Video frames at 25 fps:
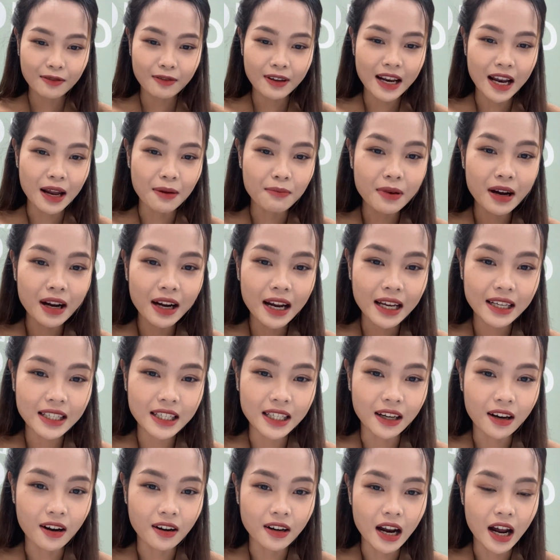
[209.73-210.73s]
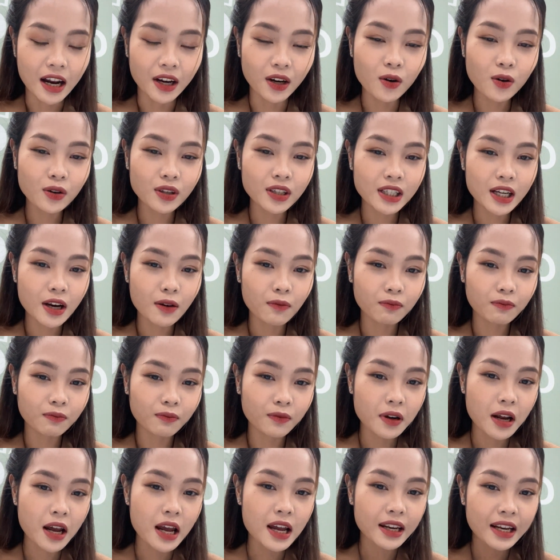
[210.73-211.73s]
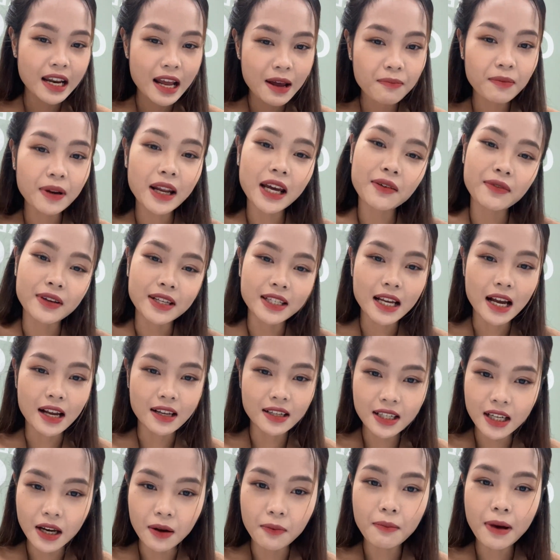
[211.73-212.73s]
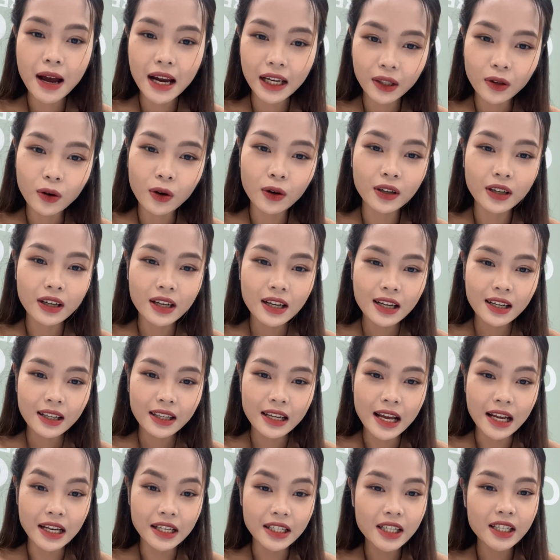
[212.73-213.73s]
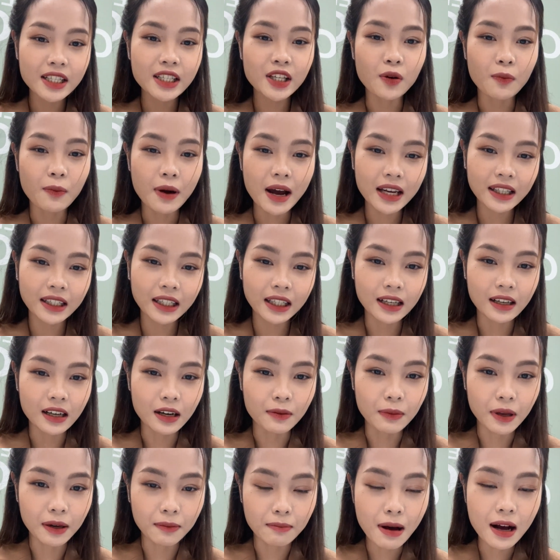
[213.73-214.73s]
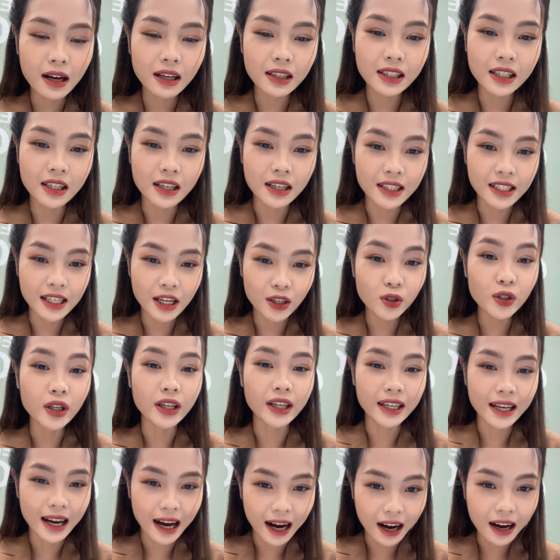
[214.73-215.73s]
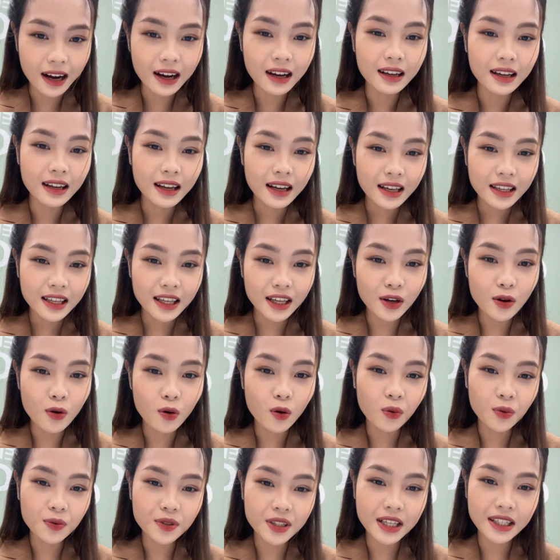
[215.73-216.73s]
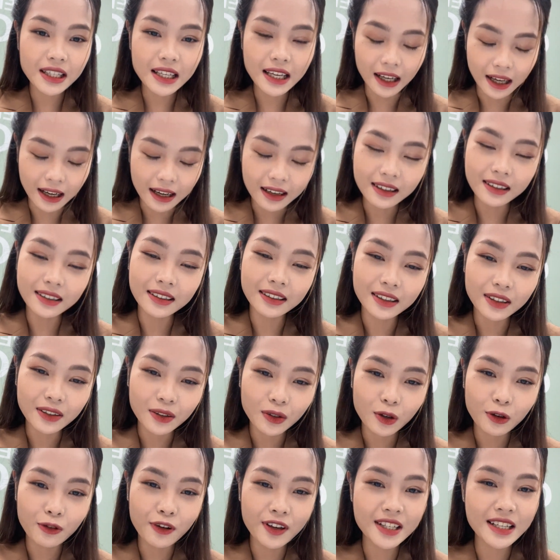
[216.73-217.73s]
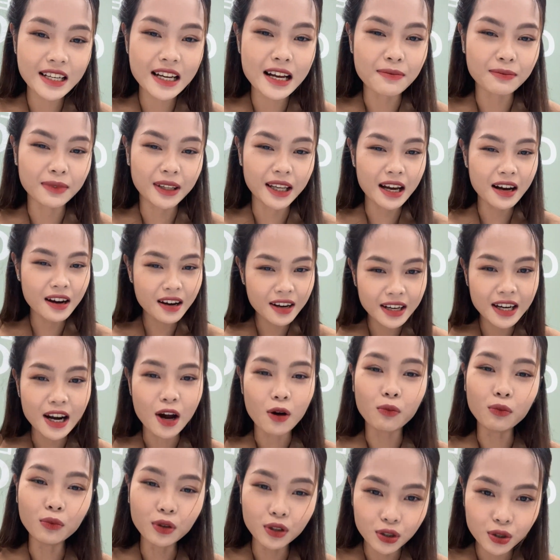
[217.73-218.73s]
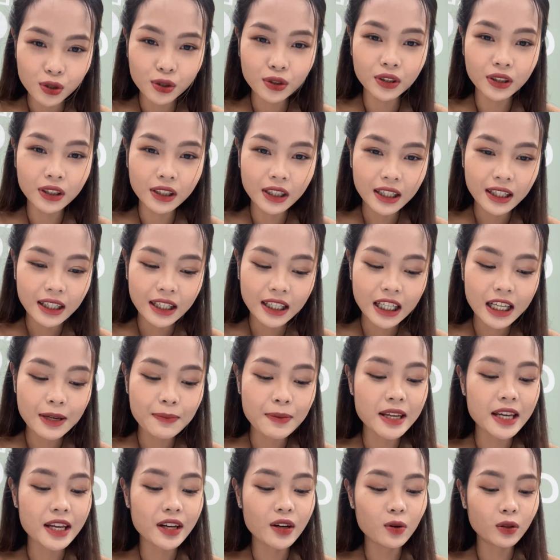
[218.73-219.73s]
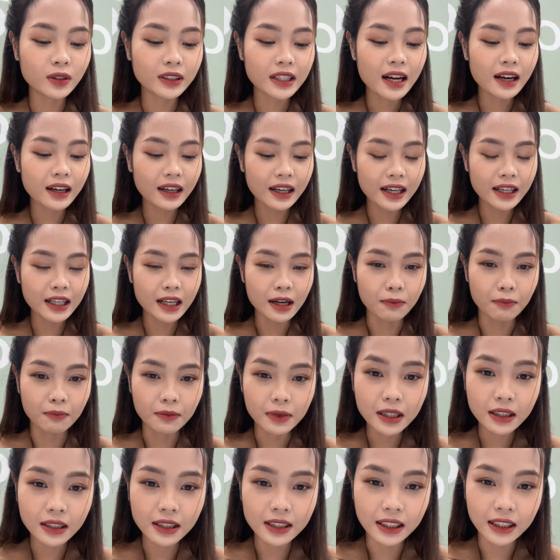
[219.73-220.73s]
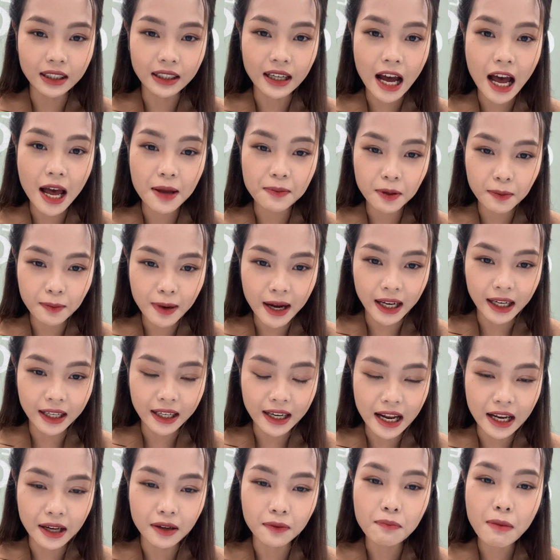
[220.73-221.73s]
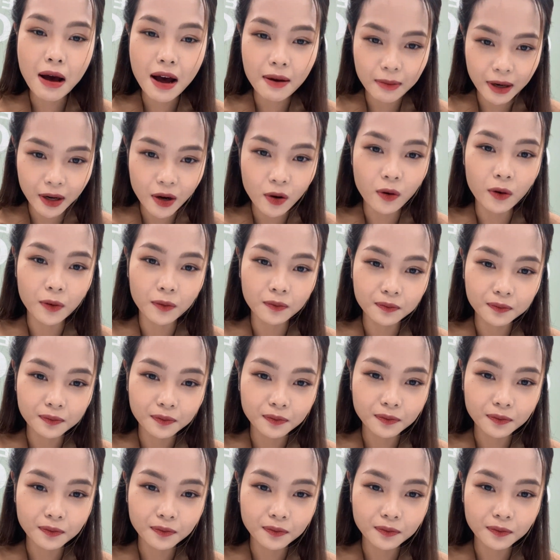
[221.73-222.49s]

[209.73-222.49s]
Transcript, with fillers: Vậy là mưa lạnh chỉ còn là nốt trong đêm nay và sáng sớm mai thôi Đến trưa chiều mai thì ở miền Bắc trời sẽ chuyển nắng Nhiệt độ cũng sẽ nhỉnh hơn Quý vị sẽ cảm thấy hơi nóng một chút Khi mà nhiệt độ tăng lên ở mức là từ 27 đến 30 độ